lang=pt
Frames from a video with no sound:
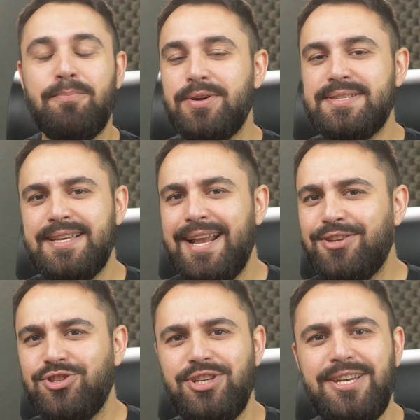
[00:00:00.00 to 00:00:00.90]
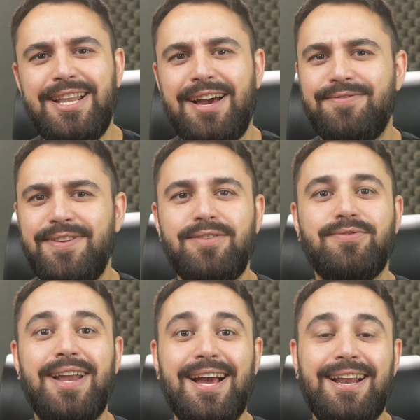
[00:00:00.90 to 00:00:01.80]
Pode ser na TIM, na
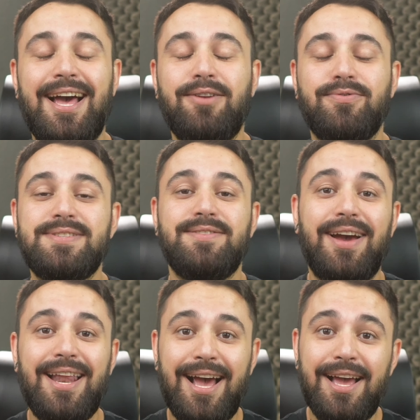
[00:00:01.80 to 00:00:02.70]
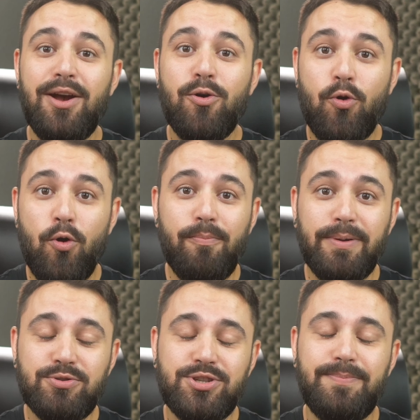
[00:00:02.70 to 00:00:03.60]
Vivo, na Claro, você vai lá,
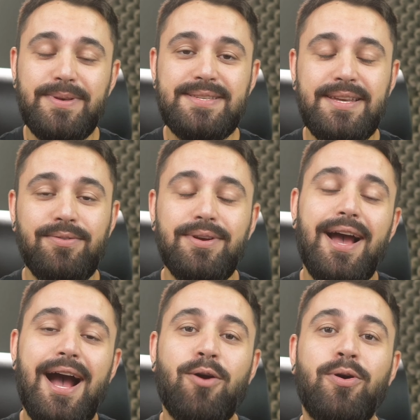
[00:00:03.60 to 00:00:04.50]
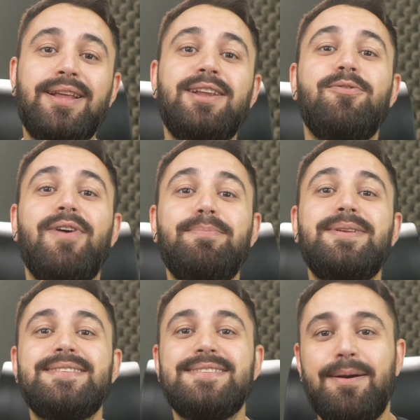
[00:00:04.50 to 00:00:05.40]
compra o chipzinho, agora não vai
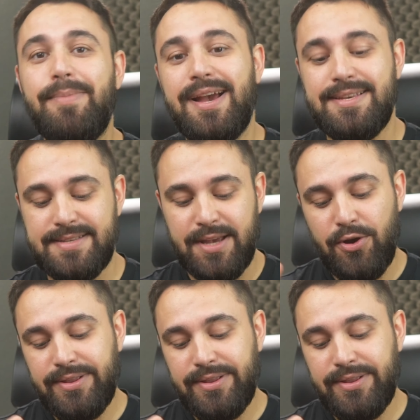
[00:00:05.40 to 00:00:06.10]
precisar mais.